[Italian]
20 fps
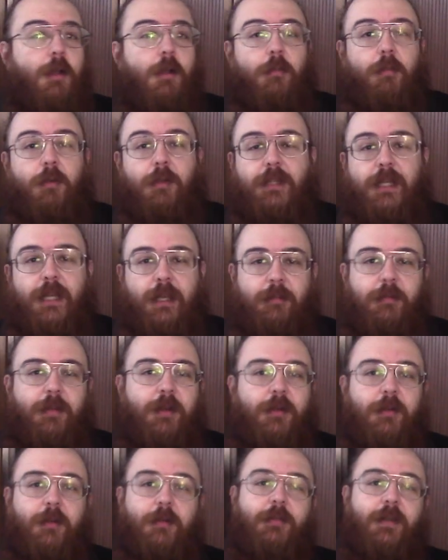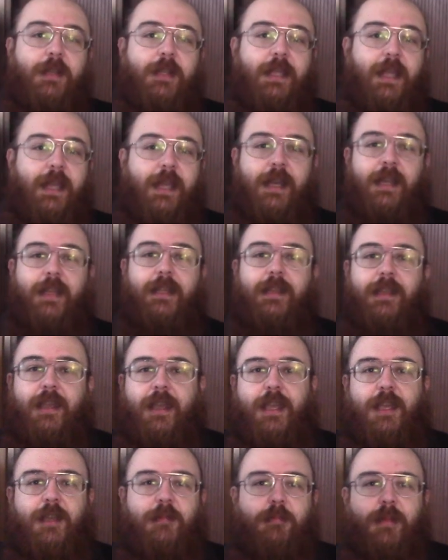potrebbero vedere
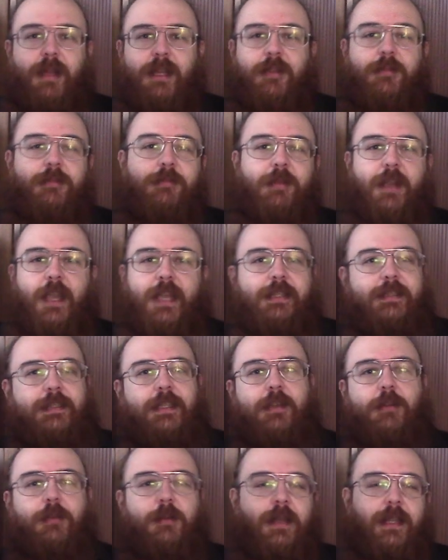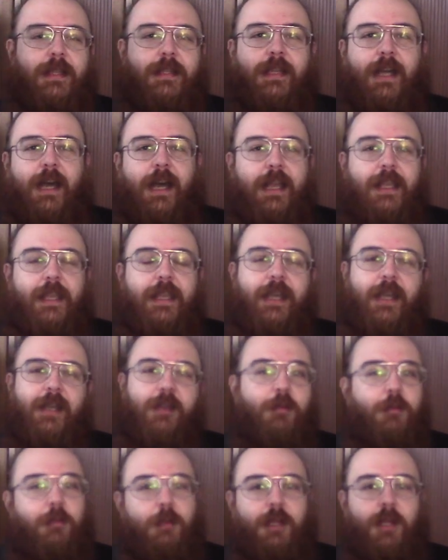dei manifesti con la taglia in
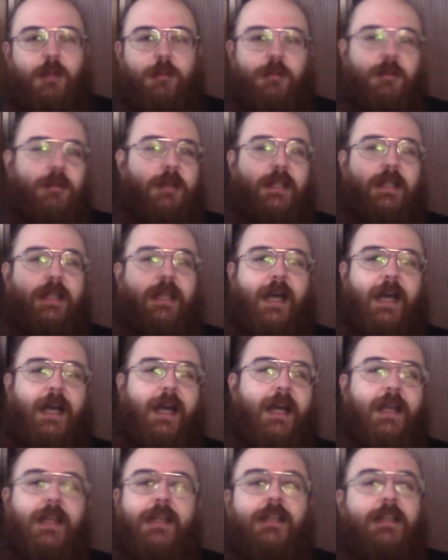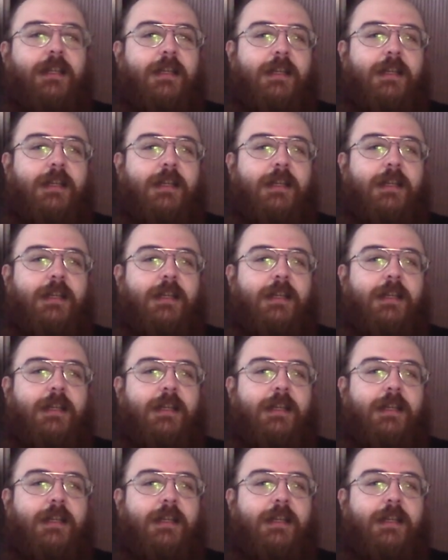cui le autorità